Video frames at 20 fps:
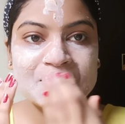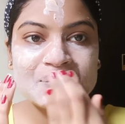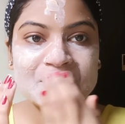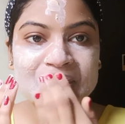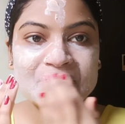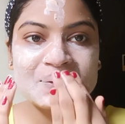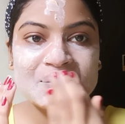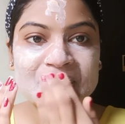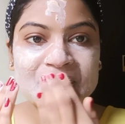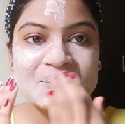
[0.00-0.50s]

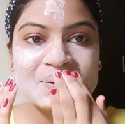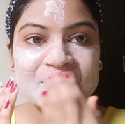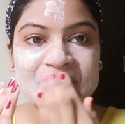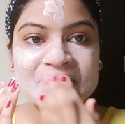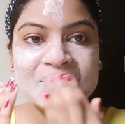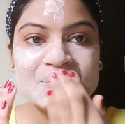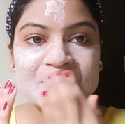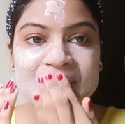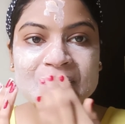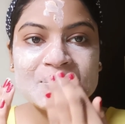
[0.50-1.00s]
इसे
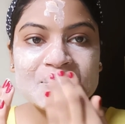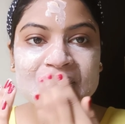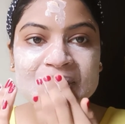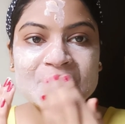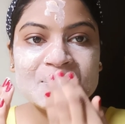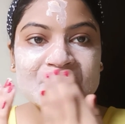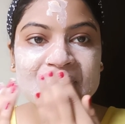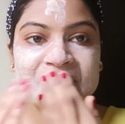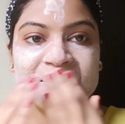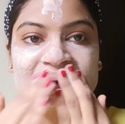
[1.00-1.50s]
हार्डली नहीं
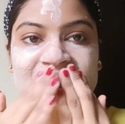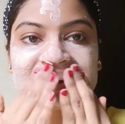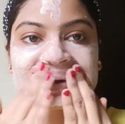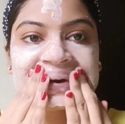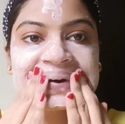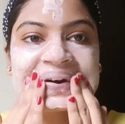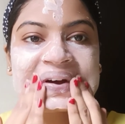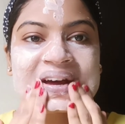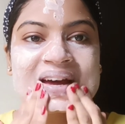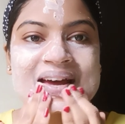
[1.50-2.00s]
बहुत ही
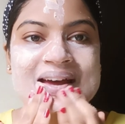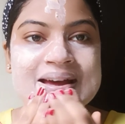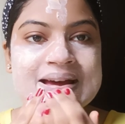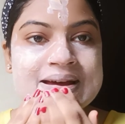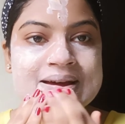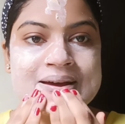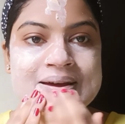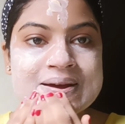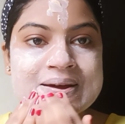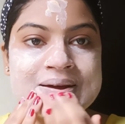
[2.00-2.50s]
जेंटली
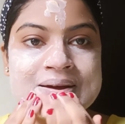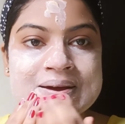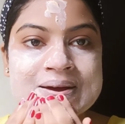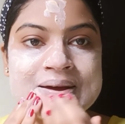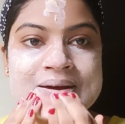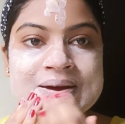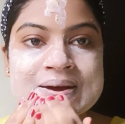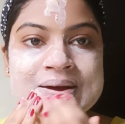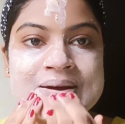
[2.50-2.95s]
यूज़ करना है